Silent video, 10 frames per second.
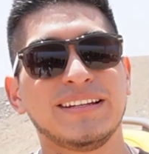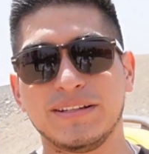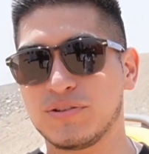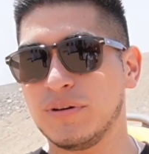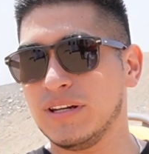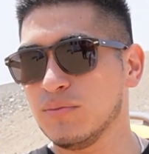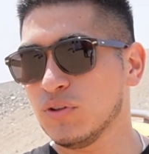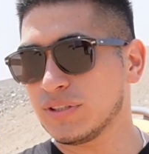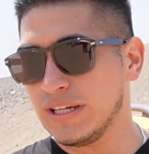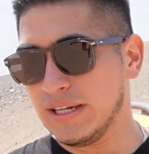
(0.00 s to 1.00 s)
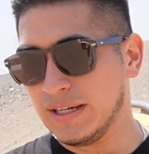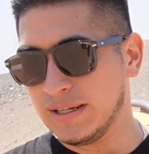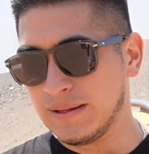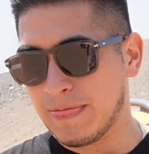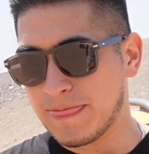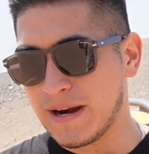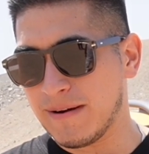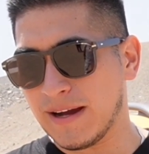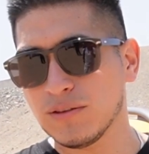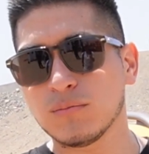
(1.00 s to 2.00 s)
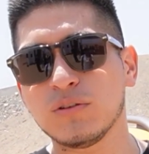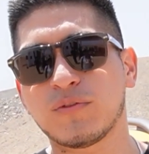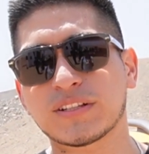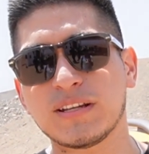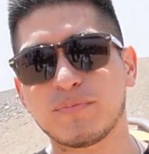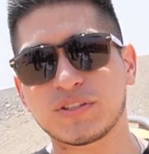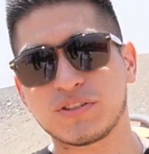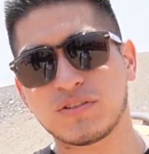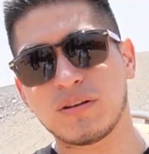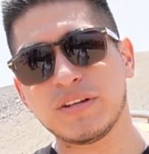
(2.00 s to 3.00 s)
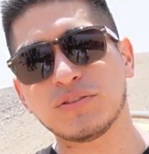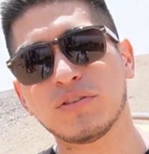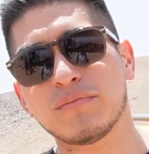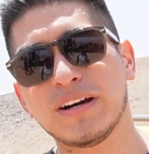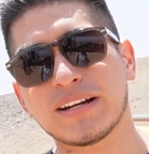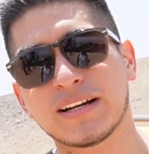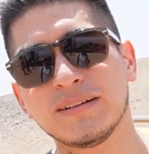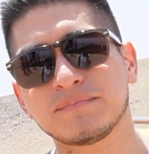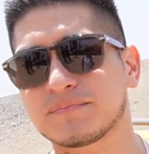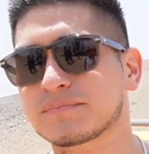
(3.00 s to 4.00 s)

De hecho, venimos eh, trabajando muy fuerte el posicionamiento de marca.